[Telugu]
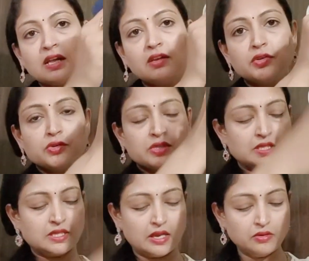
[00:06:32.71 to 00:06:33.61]
సార్లు యూజ్
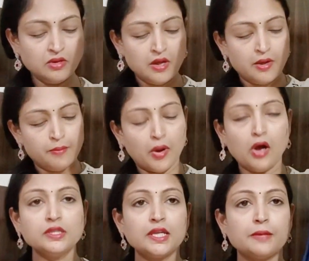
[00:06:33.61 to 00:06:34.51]
చేశాను
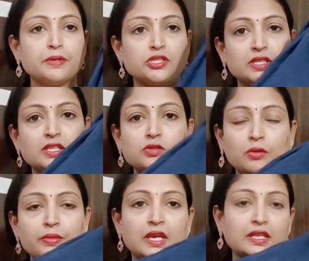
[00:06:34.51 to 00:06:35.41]
బాగుంది అనిపించింది సో
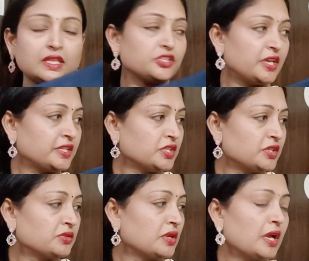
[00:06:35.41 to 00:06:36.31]
మీకైతే షేర్
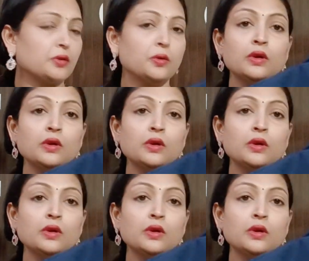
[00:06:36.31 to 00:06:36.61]
చేస్తున్నాను